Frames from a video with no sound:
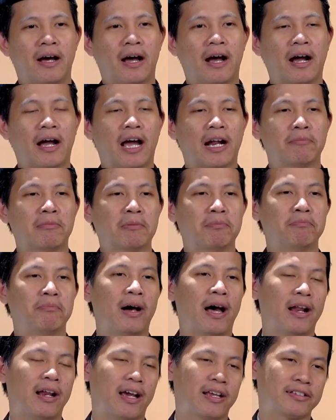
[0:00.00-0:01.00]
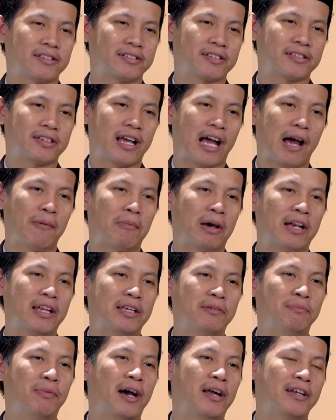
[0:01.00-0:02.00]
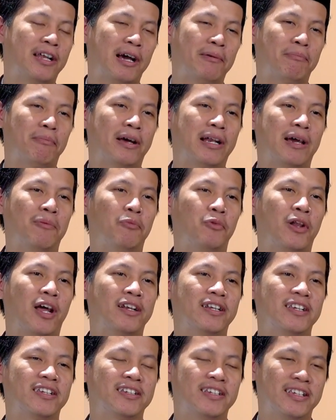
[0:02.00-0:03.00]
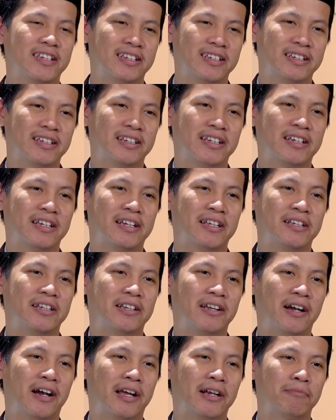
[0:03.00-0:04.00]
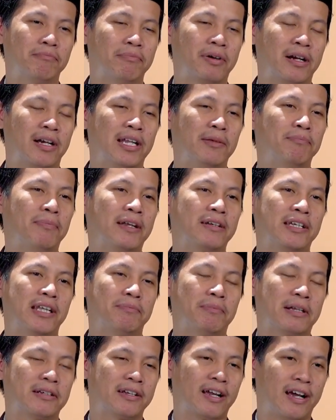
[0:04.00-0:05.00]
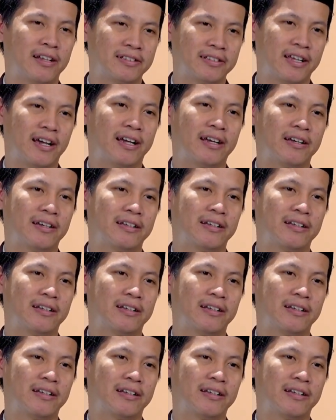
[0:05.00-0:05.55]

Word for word: akan membalas amal ibadah pada bulan ini dengan berlipat-lipat ganda.